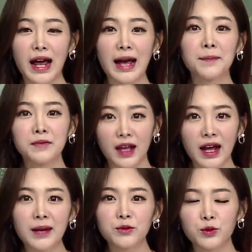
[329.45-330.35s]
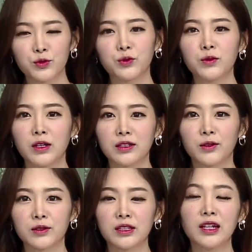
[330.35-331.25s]
암 다음으로 중요한
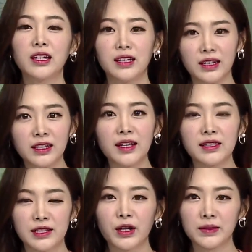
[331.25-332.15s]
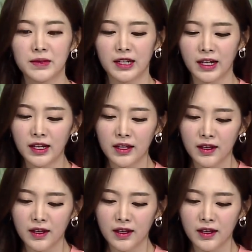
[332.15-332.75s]
것이 이 2대 질환입니다.